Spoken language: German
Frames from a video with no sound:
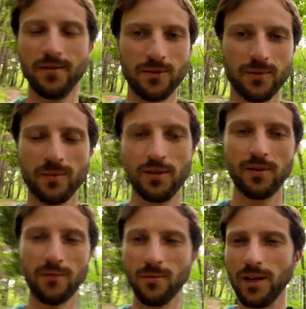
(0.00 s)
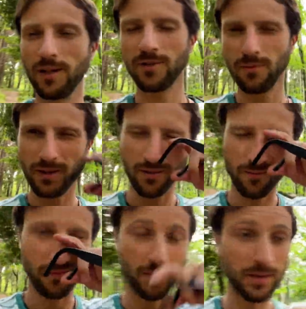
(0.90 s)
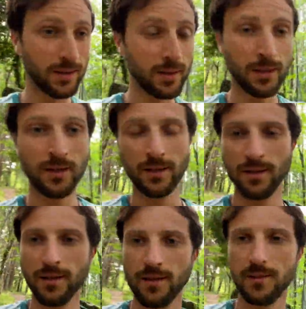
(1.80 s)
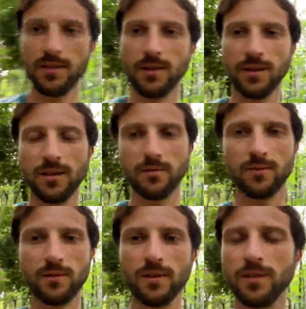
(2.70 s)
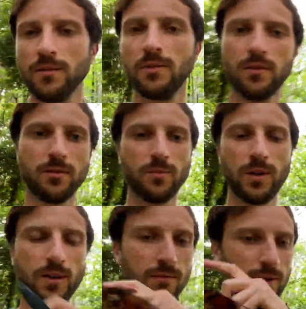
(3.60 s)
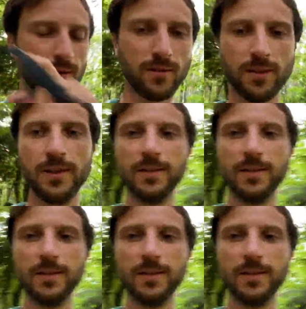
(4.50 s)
Jetzt muss man sich irgendwie um alles kümmern, um Sicherheit und Essen kochen und Platz finden.